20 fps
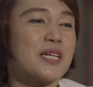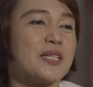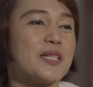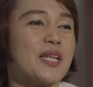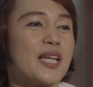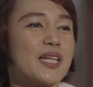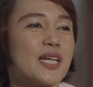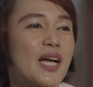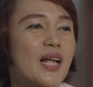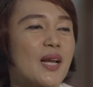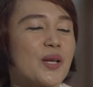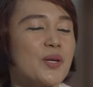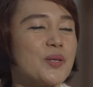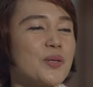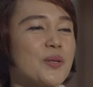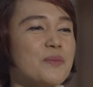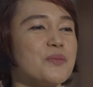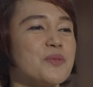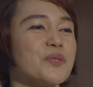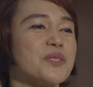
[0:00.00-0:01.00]
dan kalau
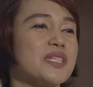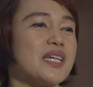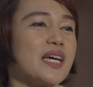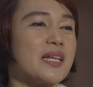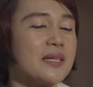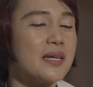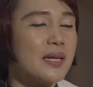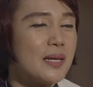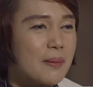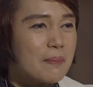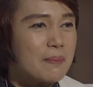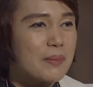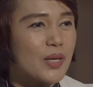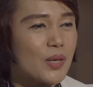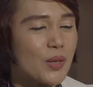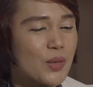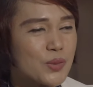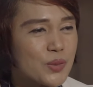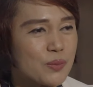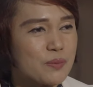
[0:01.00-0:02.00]
kemudian
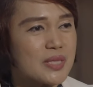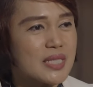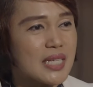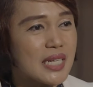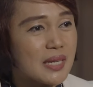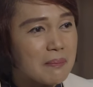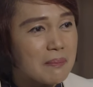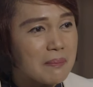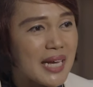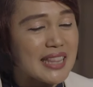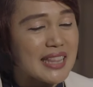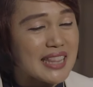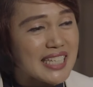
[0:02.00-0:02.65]
mengkonsumsi lemak